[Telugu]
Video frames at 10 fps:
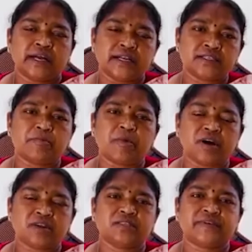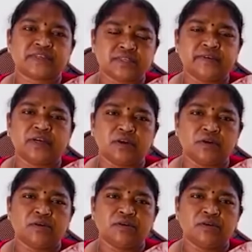కనీసం మార్చ్ ఫస్ట్
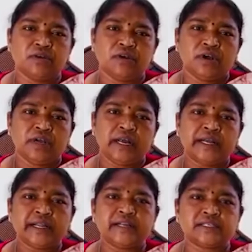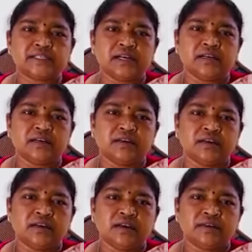వీక్లో ఇంటర్నేషనల్
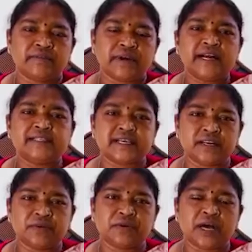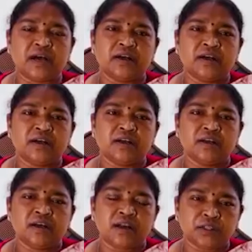ఫ్లైట్స్ అన్ని కూడా
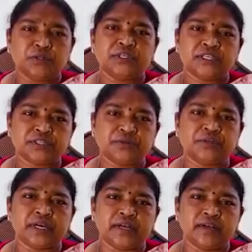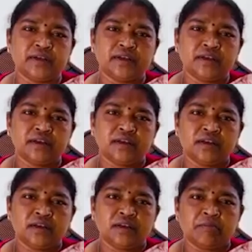రద్దు చేసి ఉంటే
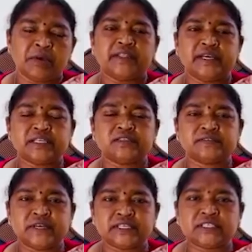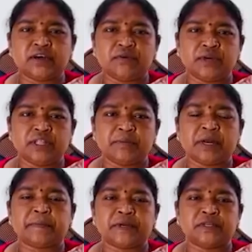మన దేశం స్వేచ్ఛగా ఉండేది
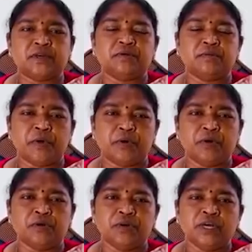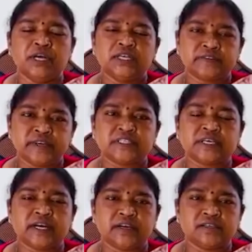మన ప్రజలు పౌరులు
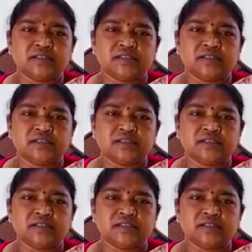స్వేచ్ఛగా